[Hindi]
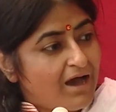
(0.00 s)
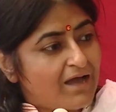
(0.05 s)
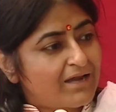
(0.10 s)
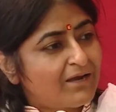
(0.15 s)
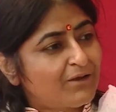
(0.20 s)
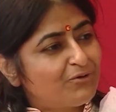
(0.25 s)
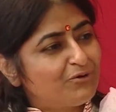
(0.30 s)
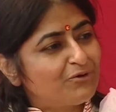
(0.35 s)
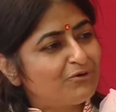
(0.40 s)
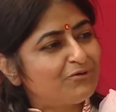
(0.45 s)

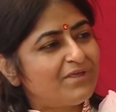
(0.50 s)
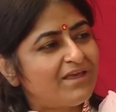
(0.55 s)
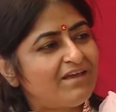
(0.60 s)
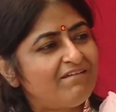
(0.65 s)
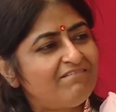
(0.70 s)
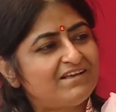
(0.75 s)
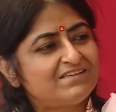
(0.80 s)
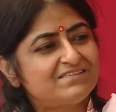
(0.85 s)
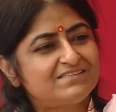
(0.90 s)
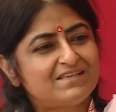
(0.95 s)
अरे
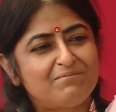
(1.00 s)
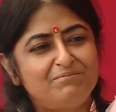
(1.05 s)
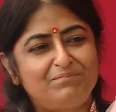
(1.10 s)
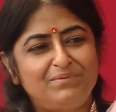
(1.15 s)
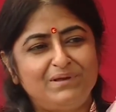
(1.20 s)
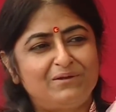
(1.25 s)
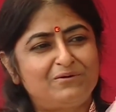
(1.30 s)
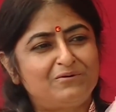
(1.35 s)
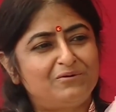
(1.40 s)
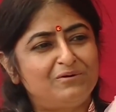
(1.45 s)
गुरुदेव ऐसा
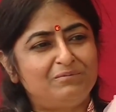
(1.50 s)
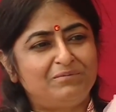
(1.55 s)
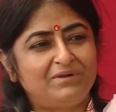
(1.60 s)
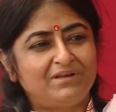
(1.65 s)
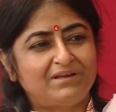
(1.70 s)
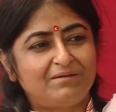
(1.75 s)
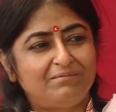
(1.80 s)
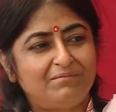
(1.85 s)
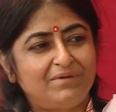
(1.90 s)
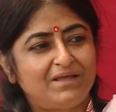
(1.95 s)
बिल्कुल
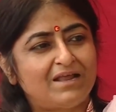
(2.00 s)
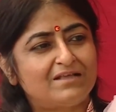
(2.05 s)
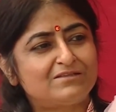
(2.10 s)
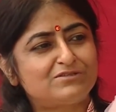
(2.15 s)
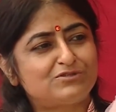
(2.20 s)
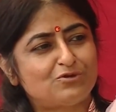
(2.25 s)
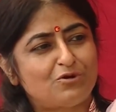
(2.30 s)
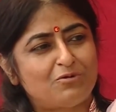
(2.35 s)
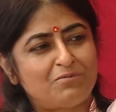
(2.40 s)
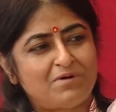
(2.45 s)
भी नहीं मेरा
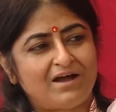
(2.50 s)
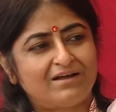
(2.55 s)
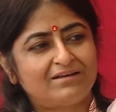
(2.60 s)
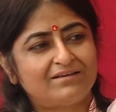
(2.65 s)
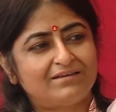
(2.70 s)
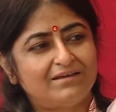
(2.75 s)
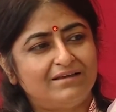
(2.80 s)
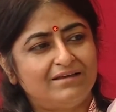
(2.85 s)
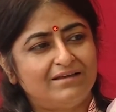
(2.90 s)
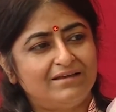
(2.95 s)

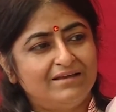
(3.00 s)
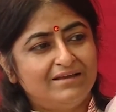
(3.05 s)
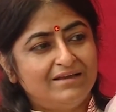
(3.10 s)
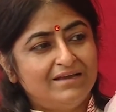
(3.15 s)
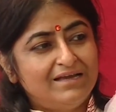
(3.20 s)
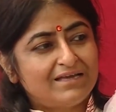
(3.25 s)
सौभाग्य है